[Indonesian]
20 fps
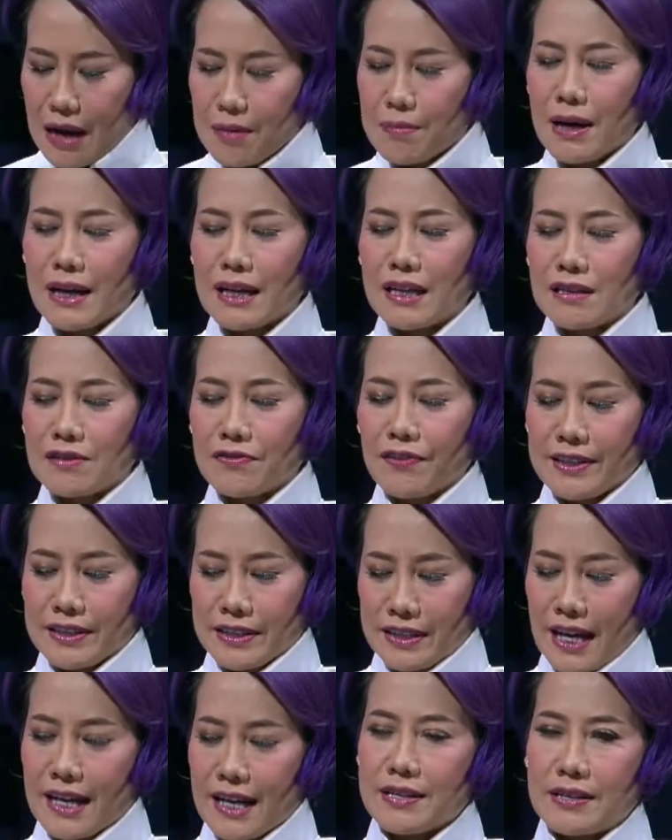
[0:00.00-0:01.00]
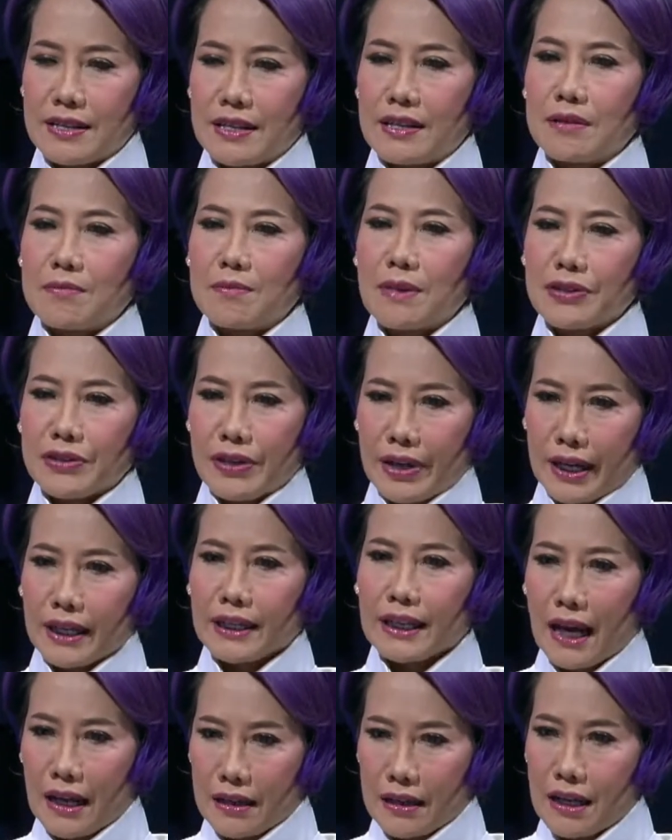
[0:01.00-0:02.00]
nama investasi
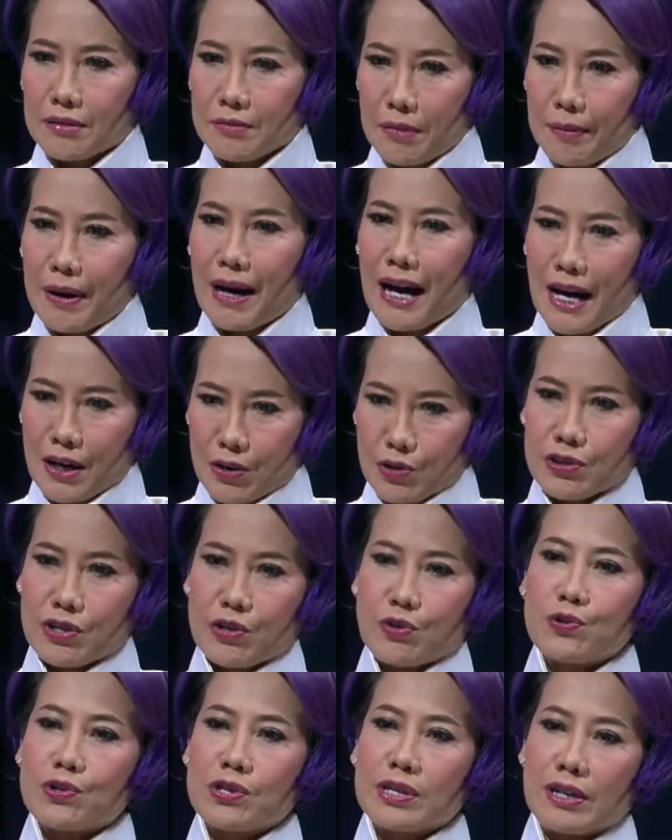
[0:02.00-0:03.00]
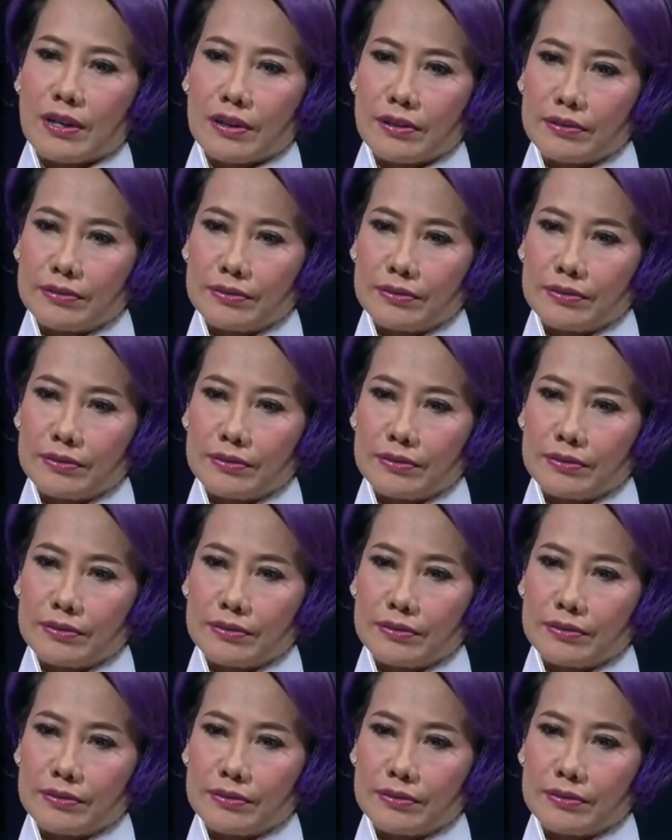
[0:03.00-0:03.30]
masyarakat adat memang harus terusir?